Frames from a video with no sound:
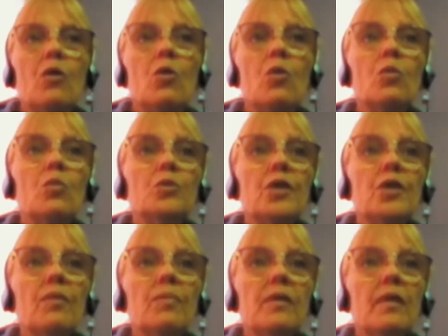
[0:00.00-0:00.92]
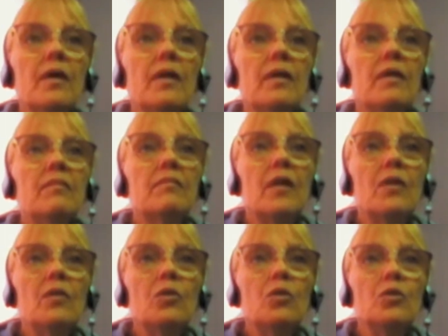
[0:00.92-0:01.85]
con cuyas vidas he
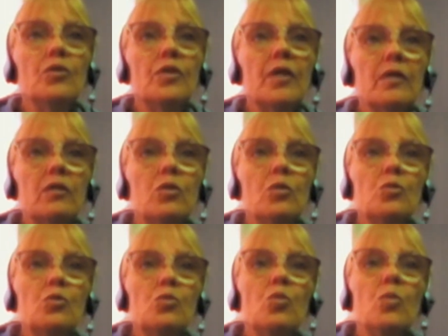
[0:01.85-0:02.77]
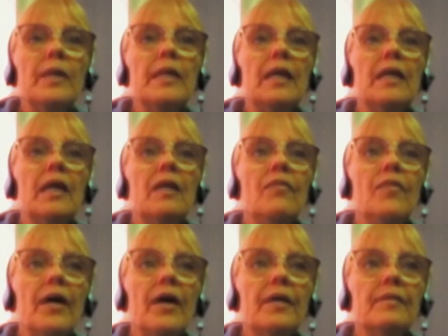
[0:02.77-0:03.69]
estado en contacto suben al
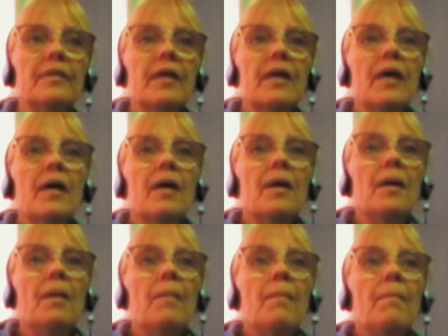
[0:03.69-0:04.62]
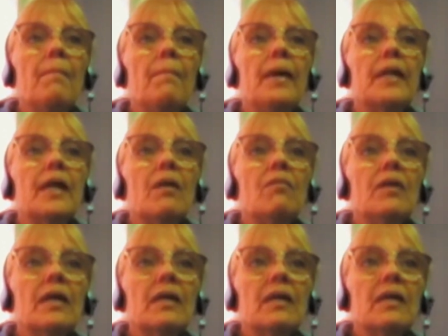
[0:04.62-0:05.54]
altar para
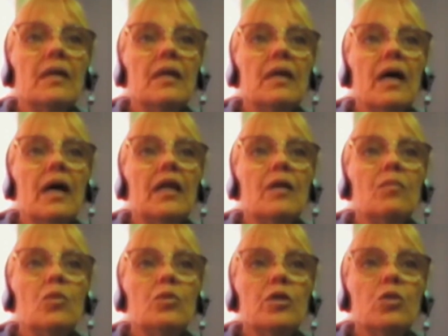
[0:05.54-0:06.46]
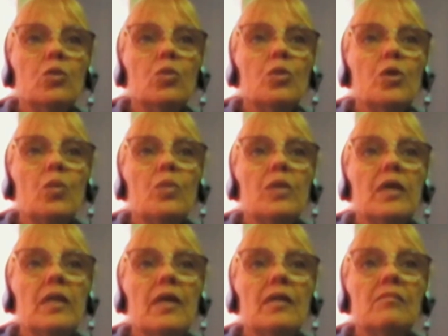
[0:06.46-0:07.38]
hablarle a la multitud
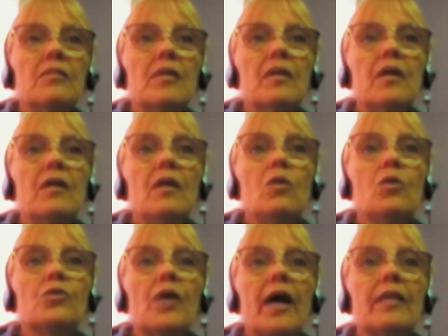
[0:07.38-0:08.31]
reunida acerca de los